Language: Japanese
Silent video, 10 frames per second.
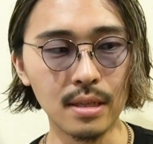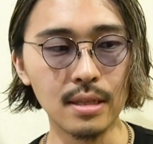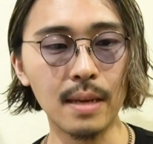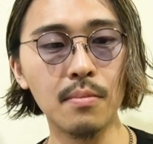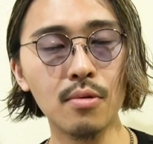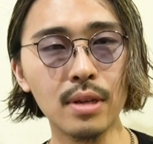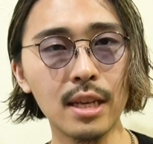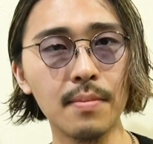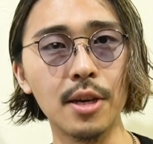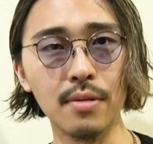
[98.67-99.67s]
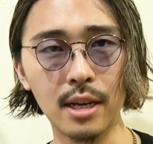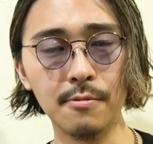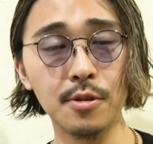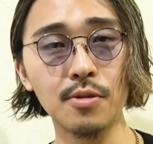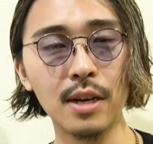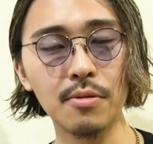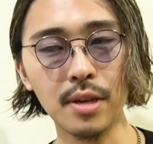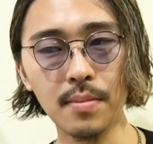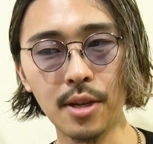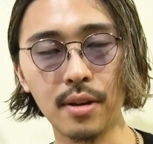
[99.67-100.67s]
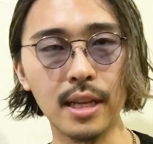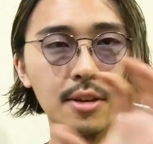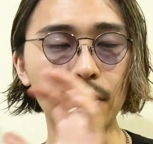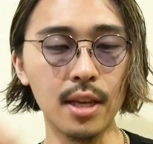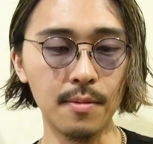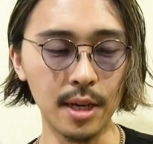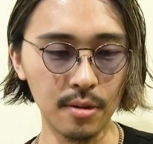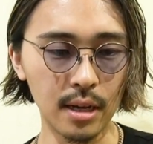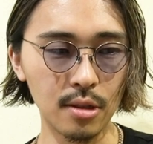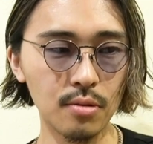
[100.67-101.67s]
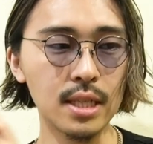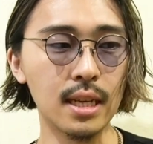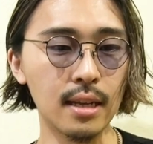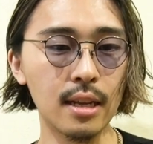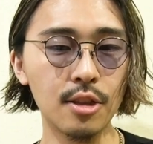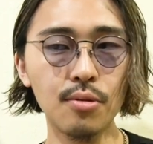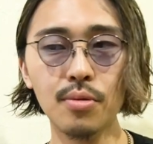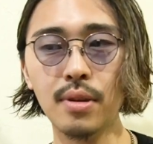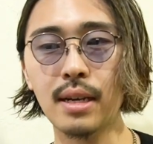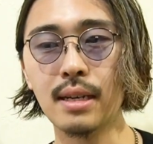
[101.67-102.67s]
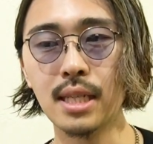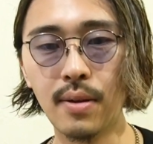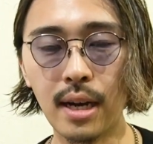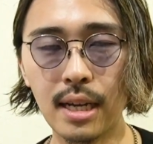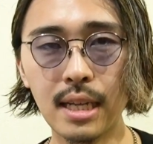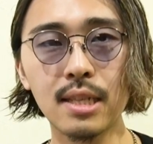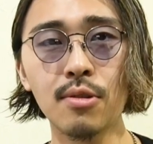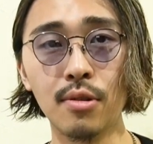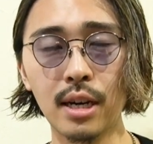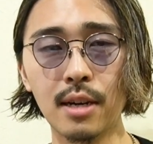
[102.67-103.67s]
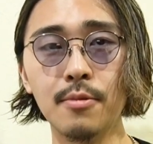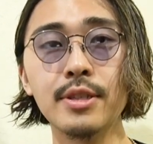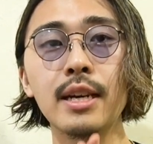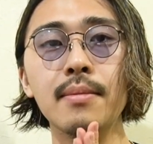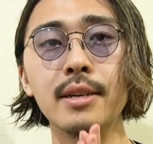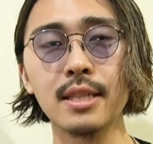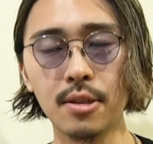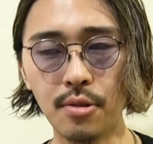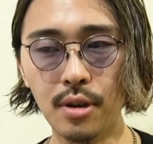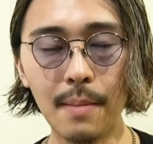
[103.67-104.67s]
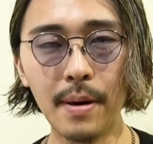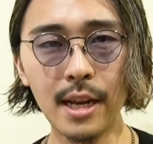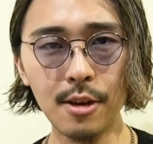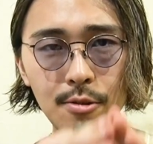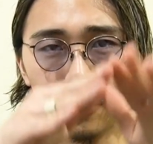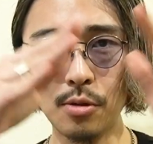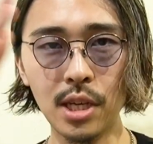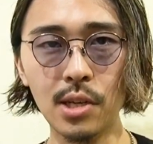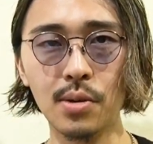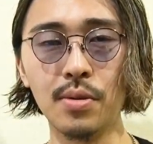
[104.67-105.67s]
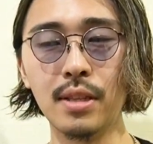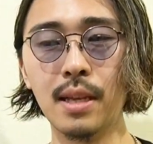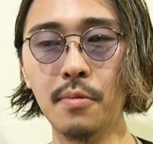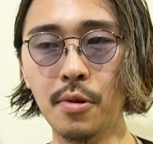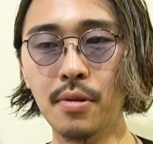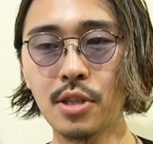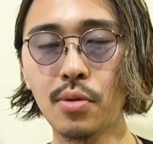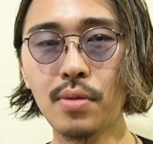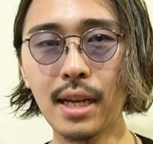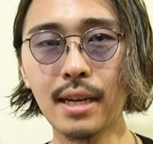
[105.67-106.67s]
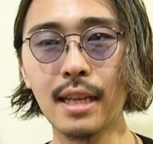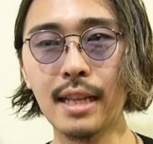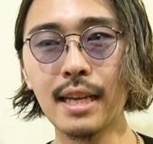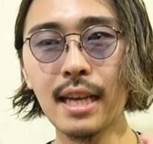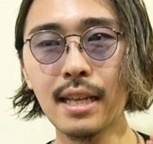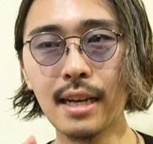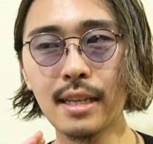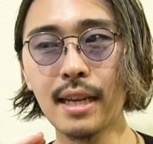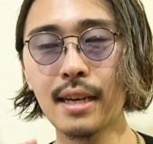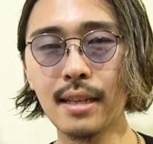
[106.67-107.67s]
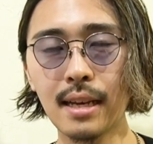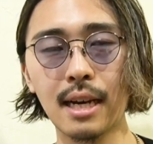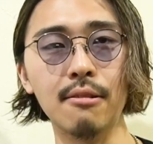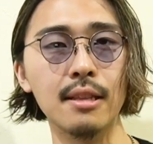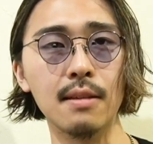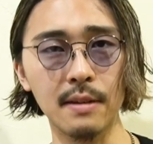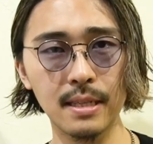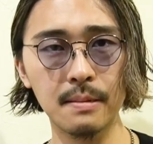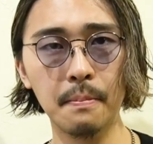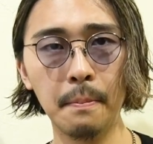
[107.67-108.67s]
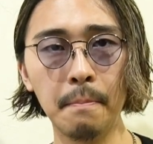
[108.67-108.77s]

専門行けばいいのか、服飾学校行けばいいのか、大学に行けばいいのか、どっちなんだっていうことに関しては結論から申し上げますと、アパレルと広く言っても、その中で何になりたいかで変わってきます。